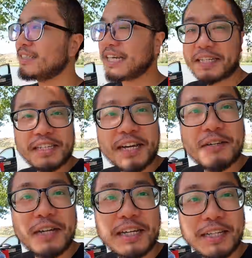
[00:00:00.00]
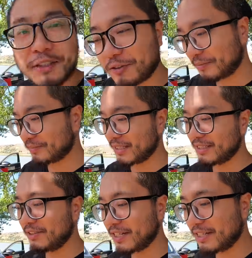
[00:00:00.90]
前天有点严重，
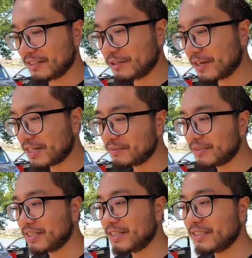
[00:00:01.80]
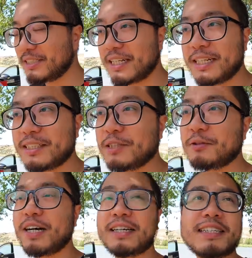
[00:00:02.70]
有点咳嗽啊什么的之类的症
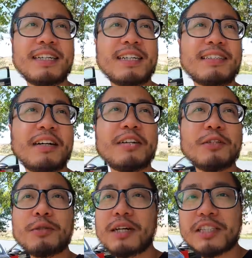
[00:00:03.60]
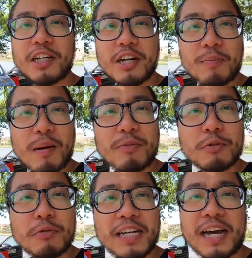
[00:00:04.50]
状，然后突然就绷不
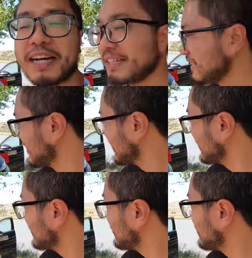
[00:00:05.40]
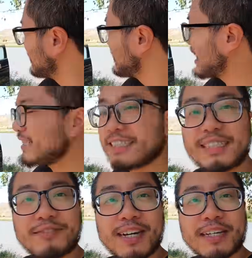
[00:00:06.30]
住了呀，就在这个
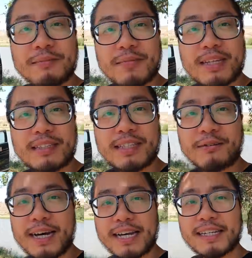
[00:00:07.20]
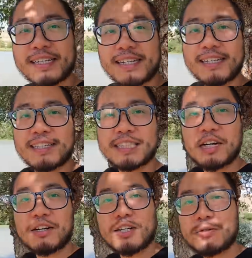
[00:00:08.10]
地方野外
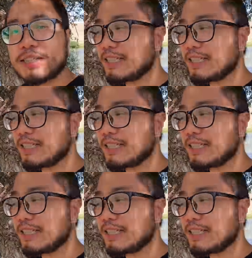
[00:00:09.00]
找了个露